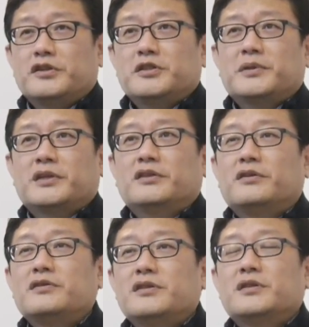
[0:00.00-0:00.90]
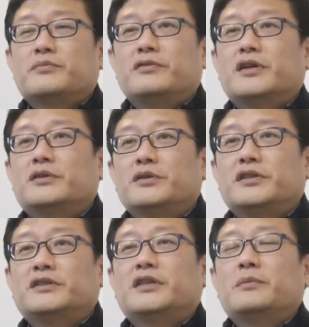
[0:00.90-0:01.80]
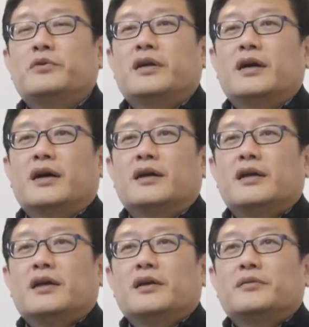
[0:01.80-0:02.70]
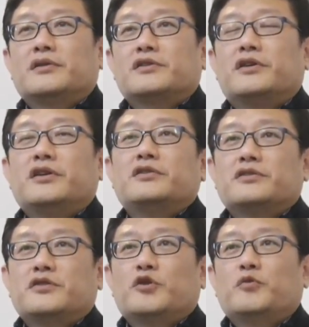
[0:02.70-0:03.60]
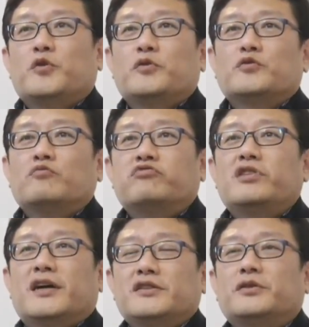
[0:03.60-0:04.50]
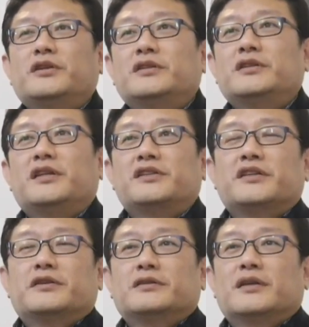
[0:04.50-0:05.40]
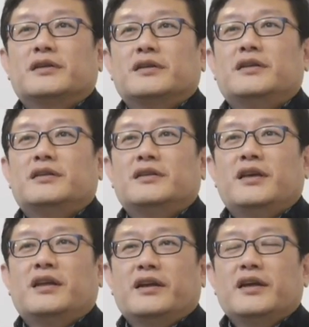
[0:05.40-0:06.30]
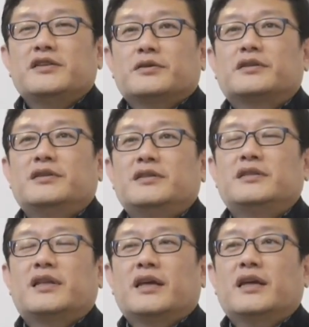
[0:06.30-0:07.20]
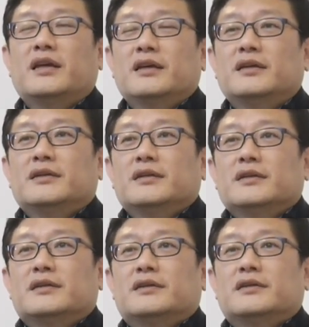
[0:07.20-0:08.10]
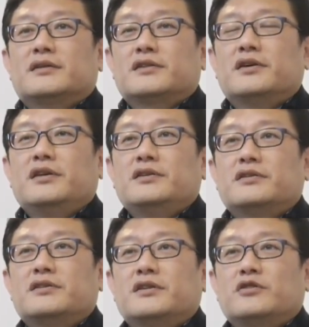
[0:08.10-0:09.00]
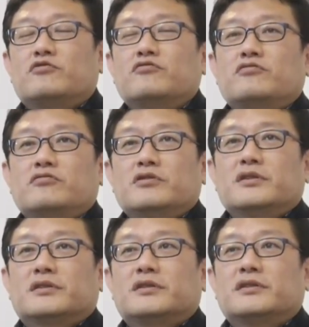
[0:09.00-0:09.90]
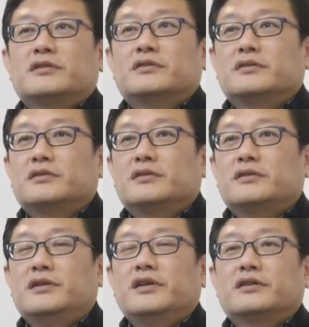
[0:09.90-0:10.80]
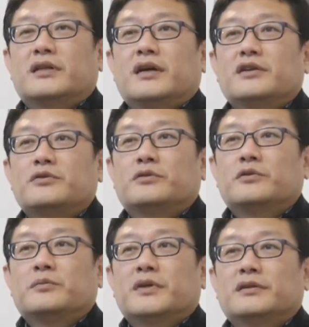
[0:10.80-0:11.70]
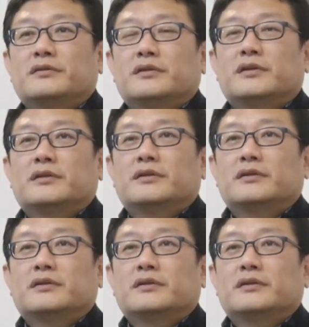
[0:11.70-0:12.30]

소크라테스보단 떨어지는 플라톤이 쓰다 보니까 철인 정치론 보면 좀 무리한 소리들이 있어요. 근데 이해를 해야죠. 그 시대에 어, 철인 정치를 꿈꾸는 그런 글이었다 정도면.